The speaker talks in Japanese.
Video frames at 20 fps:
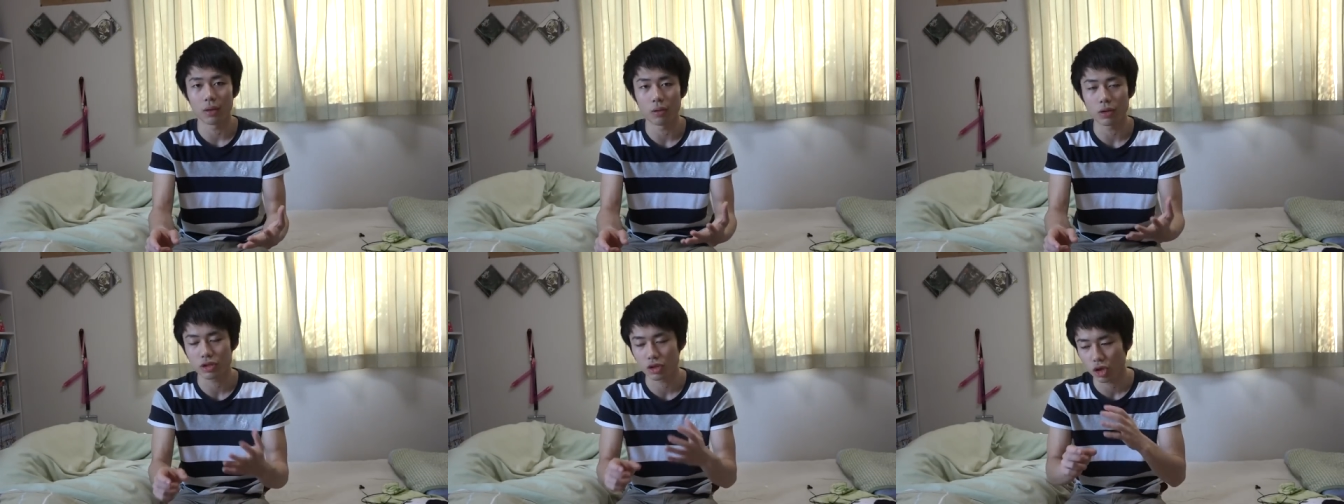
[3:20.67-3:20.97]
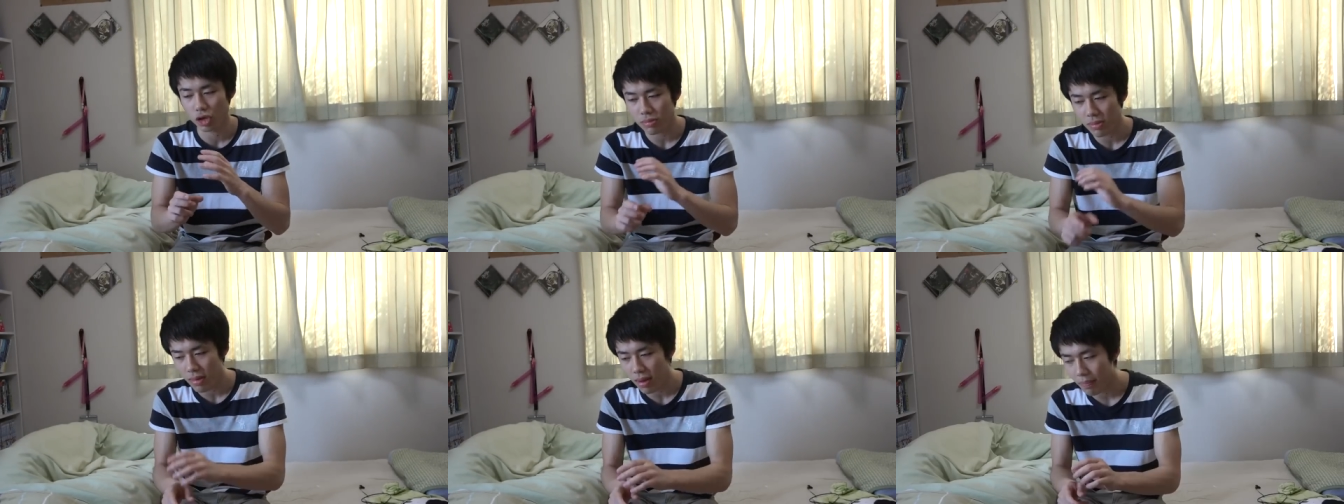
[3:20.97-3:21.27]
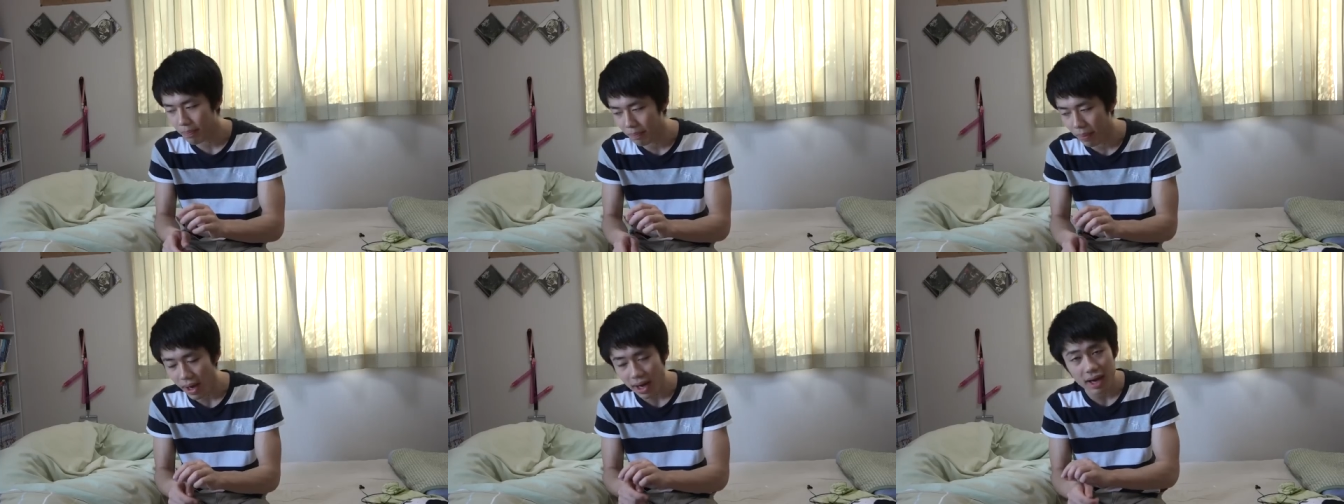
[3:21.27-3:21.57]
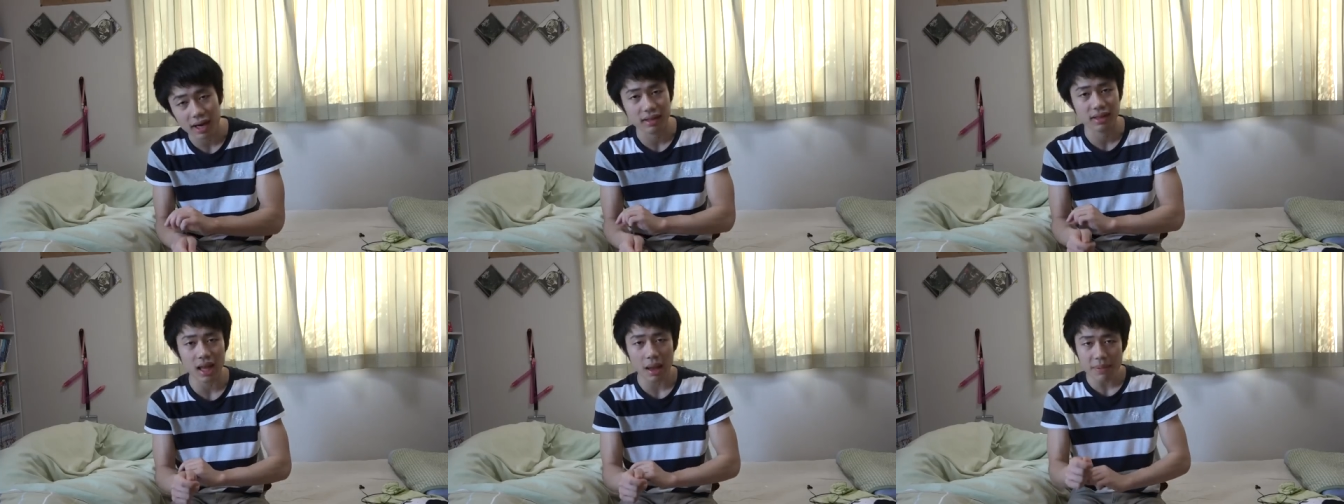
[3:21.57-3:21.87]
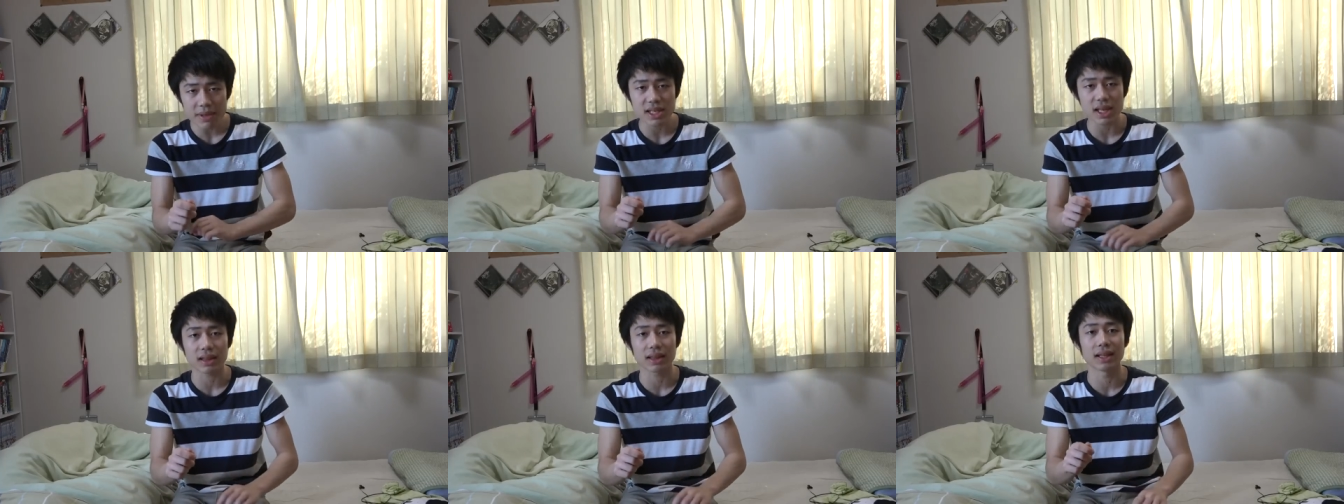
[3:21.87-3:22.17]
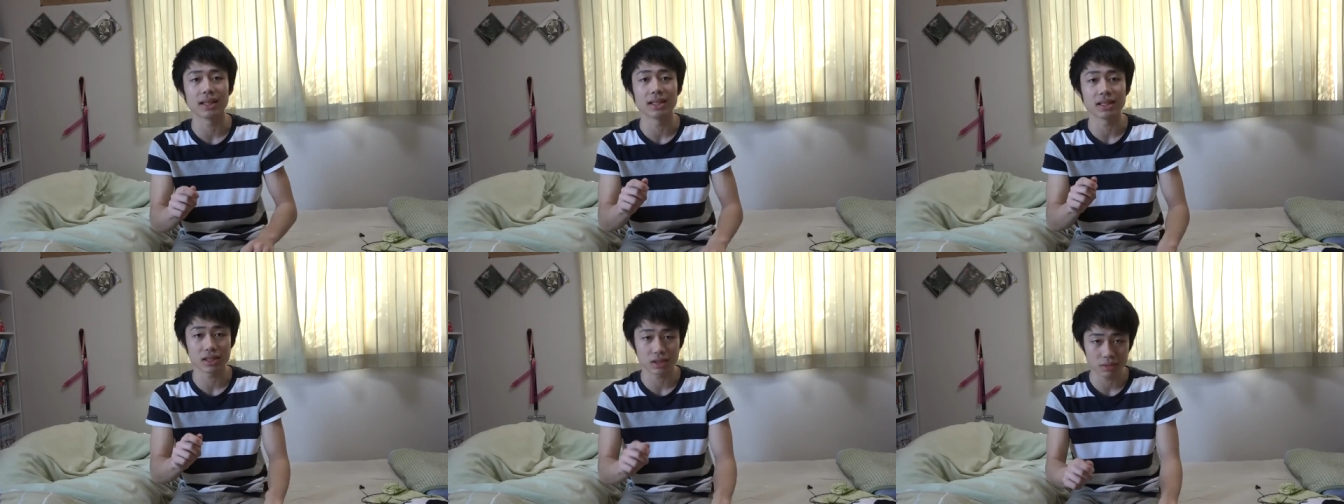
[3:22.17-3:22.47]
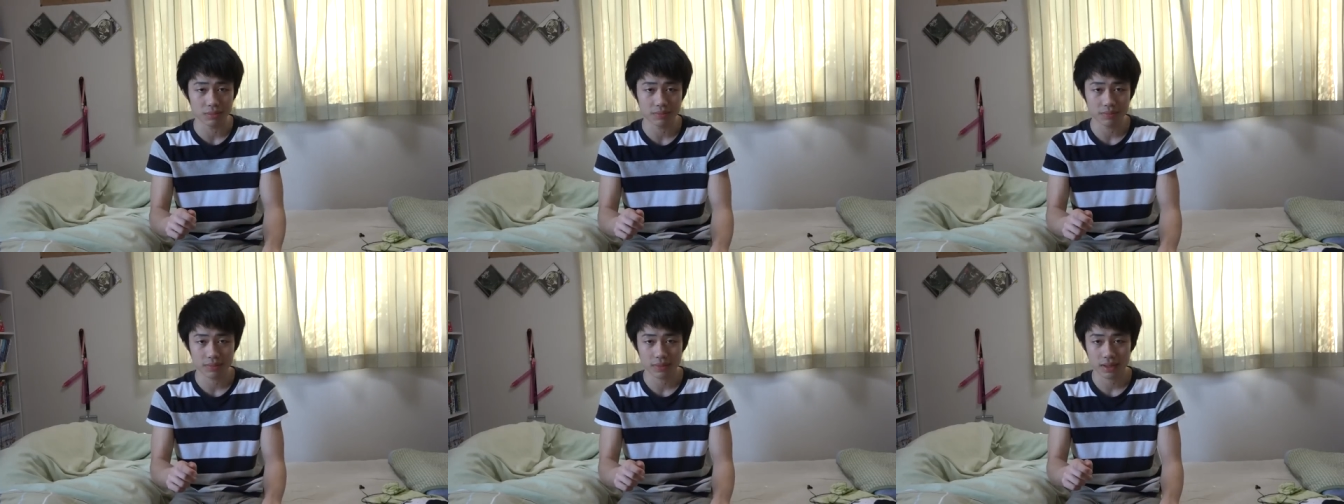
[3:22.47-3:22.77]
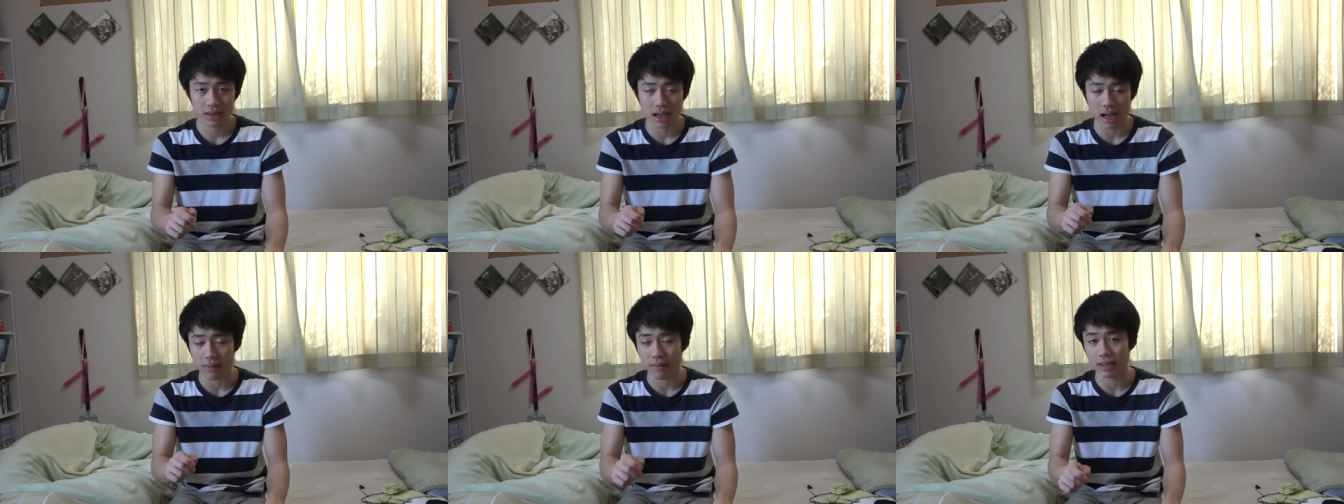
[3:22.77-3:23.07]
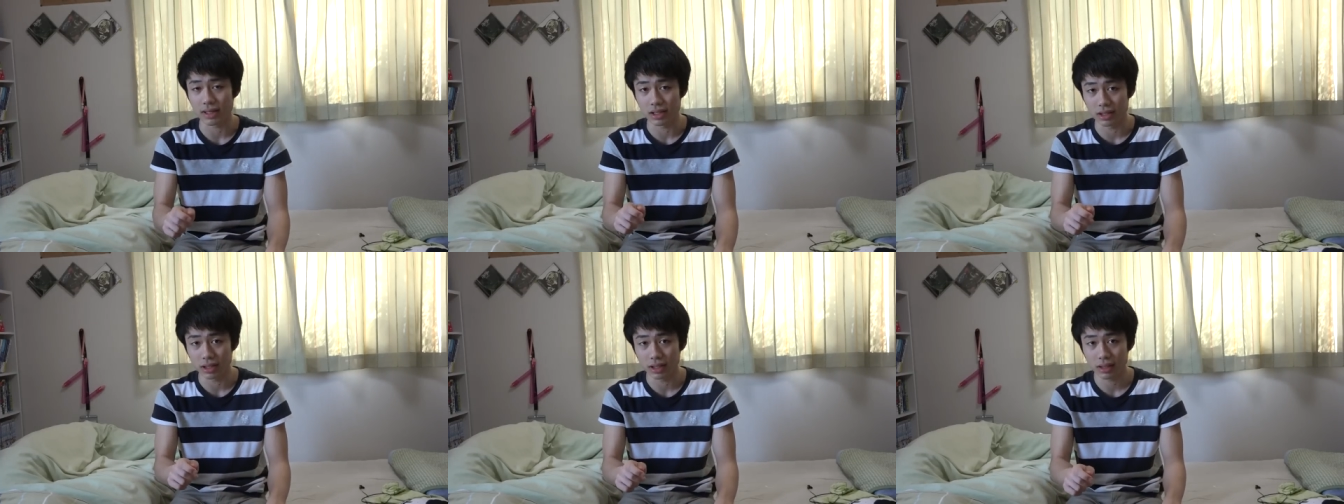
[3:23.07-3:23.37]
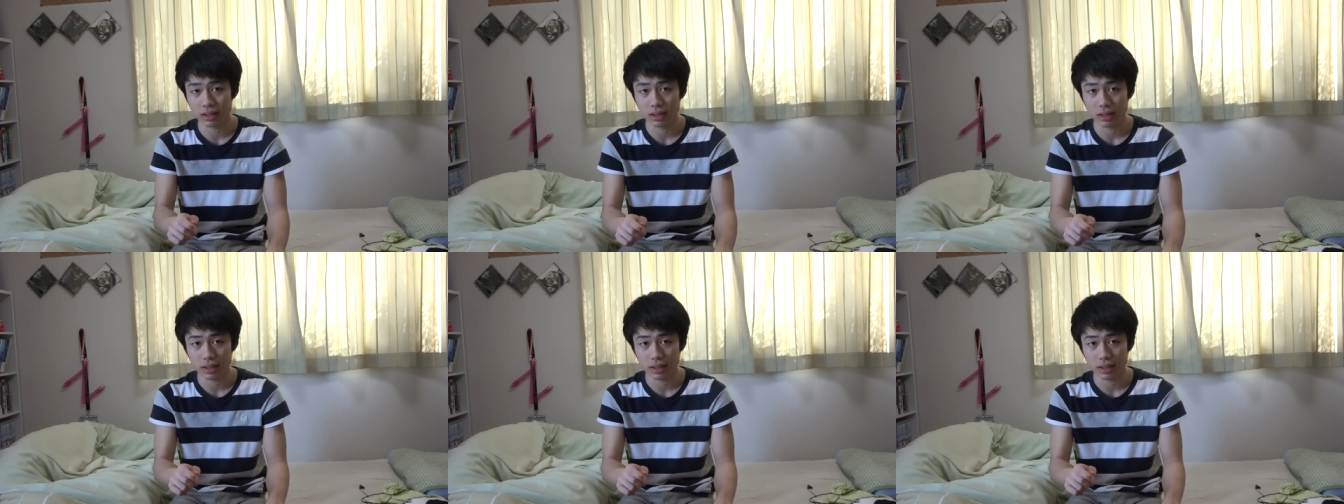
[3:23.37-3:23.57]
俺そのままバナナ食べちゃったんですよ買わずに。